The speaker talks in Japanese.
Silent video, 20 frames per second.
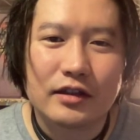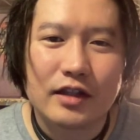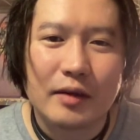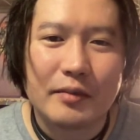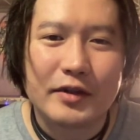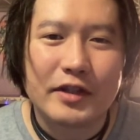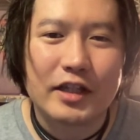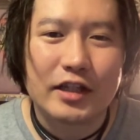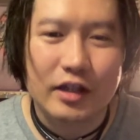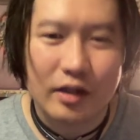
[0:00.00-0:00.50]
食
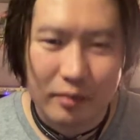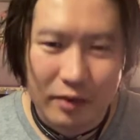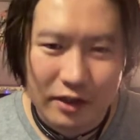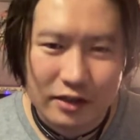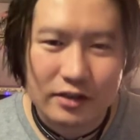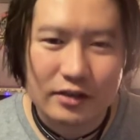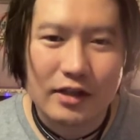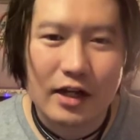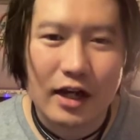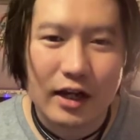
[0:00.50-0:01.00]
べていってま
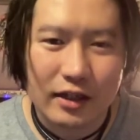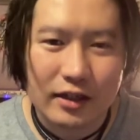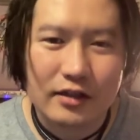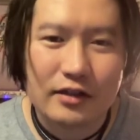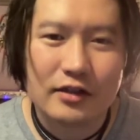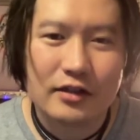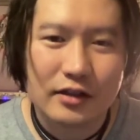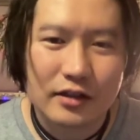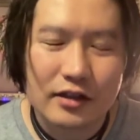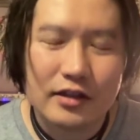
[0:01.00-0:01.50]
すはい
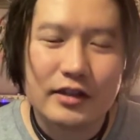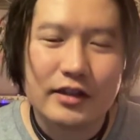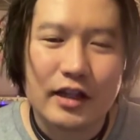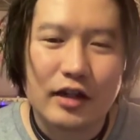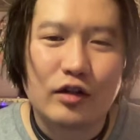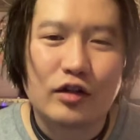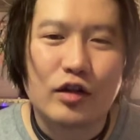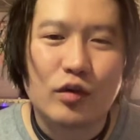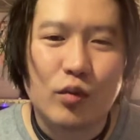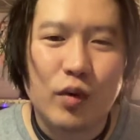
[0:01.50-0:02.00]

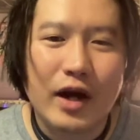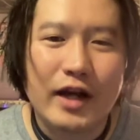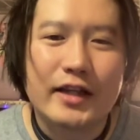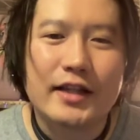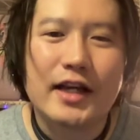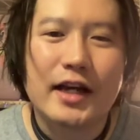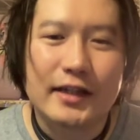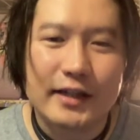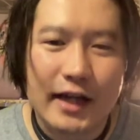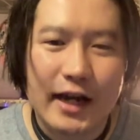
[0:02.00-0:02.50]
なので
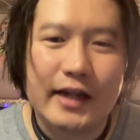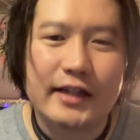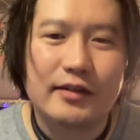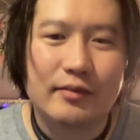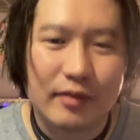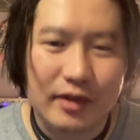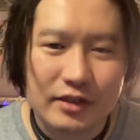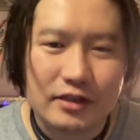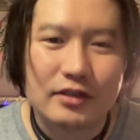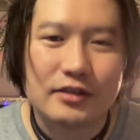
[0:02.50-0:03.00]
ファイヤーに入り
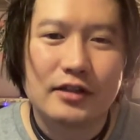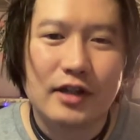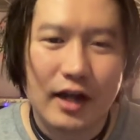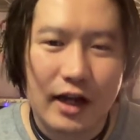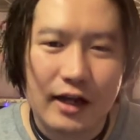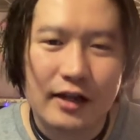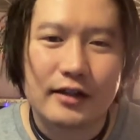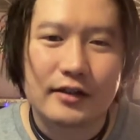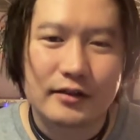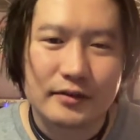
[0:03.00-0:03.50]
ます
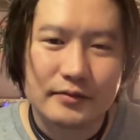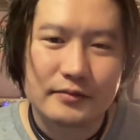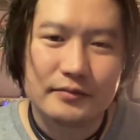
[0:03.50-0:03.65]
はい